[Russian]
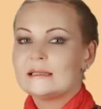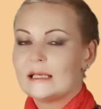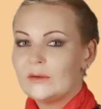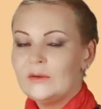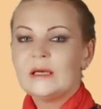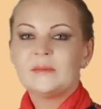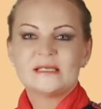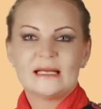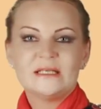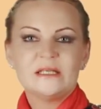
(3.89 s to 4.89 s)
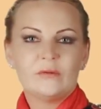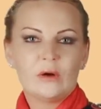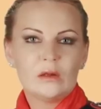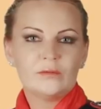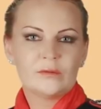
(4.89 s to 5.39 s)
Сотрудниками столичного
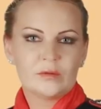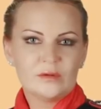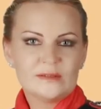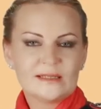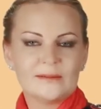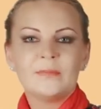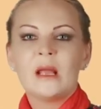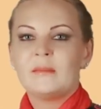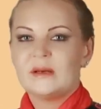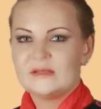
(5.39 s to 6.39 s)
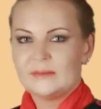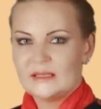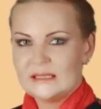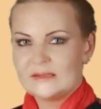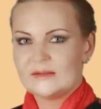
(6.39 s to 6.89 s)
уголовного розыска при
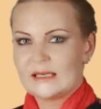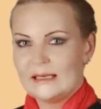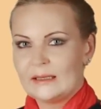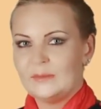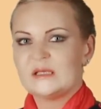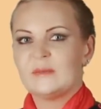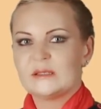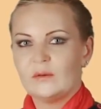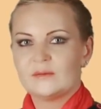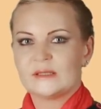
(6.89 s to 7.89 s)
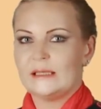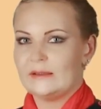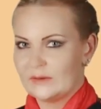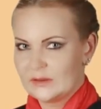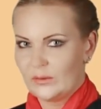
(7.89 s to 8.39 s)
взаимодействии с коллегами из Московской и
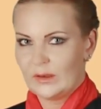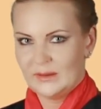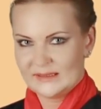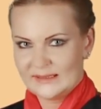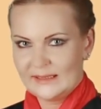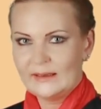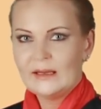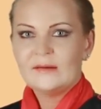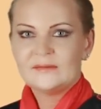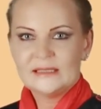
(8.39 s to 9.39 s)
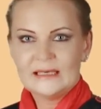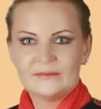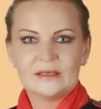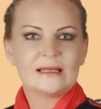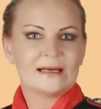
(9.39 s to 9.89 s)
Тверской областей в
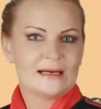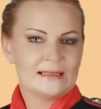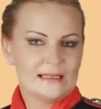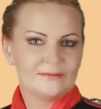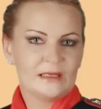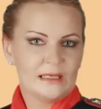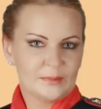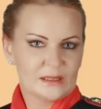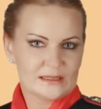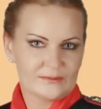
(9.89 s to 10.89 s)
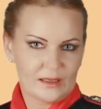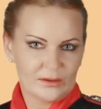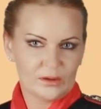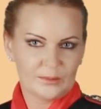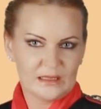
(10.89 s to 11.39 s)
деревне Тараханеево Химкинского
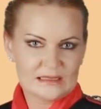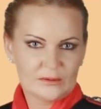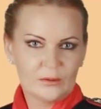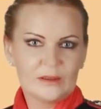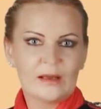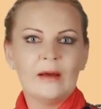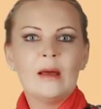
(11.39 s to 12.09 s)
района Подмосковья